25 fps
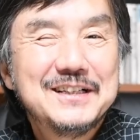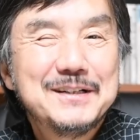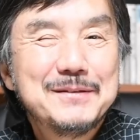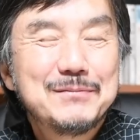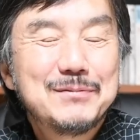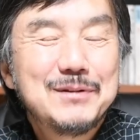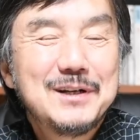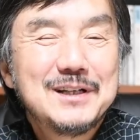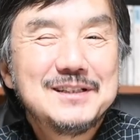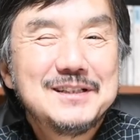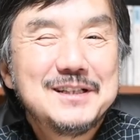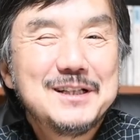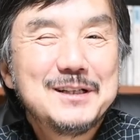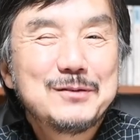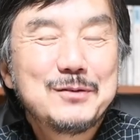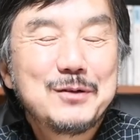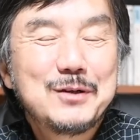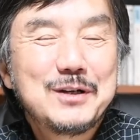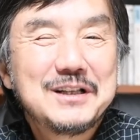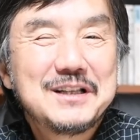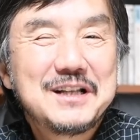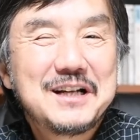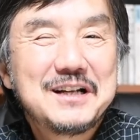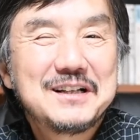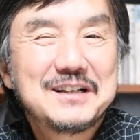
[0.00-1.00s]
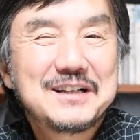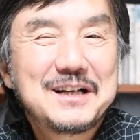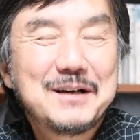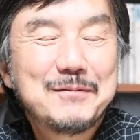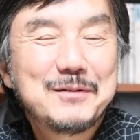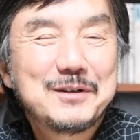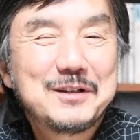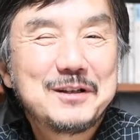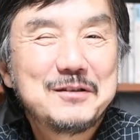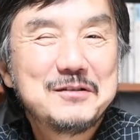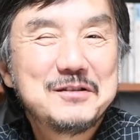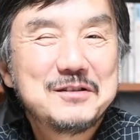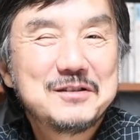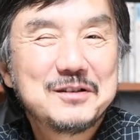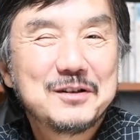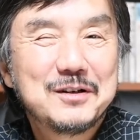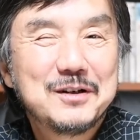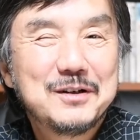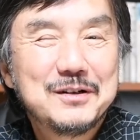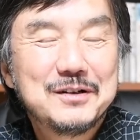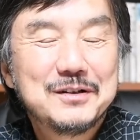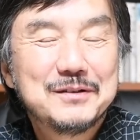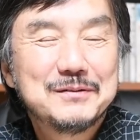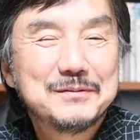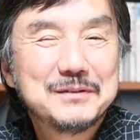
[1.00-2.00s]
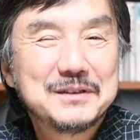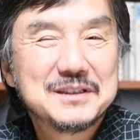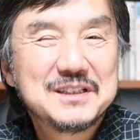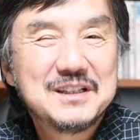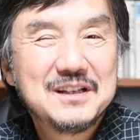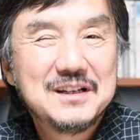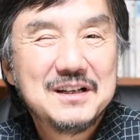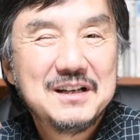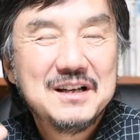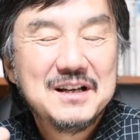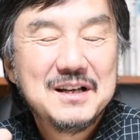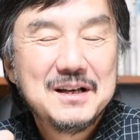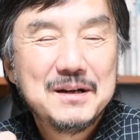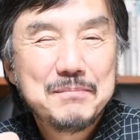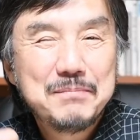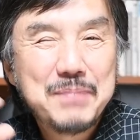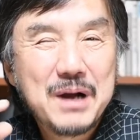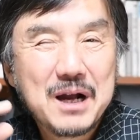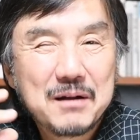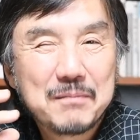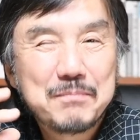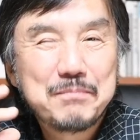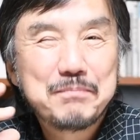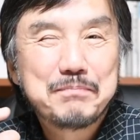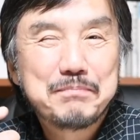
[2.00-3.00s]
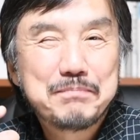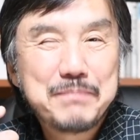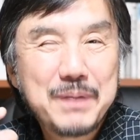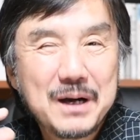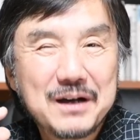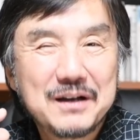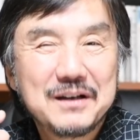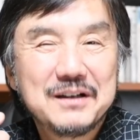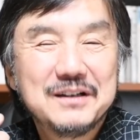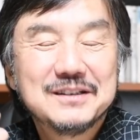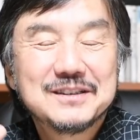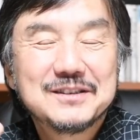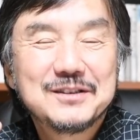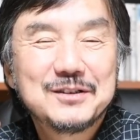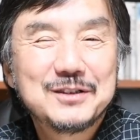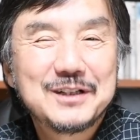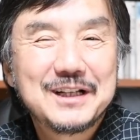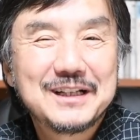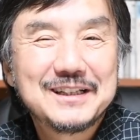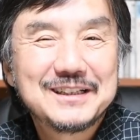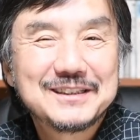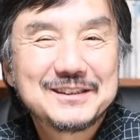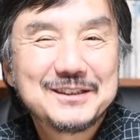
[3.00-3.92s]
플라스틱 소리가 나는 카메라도 있죠. 뭐지? 팍팍 이런 소리 난다.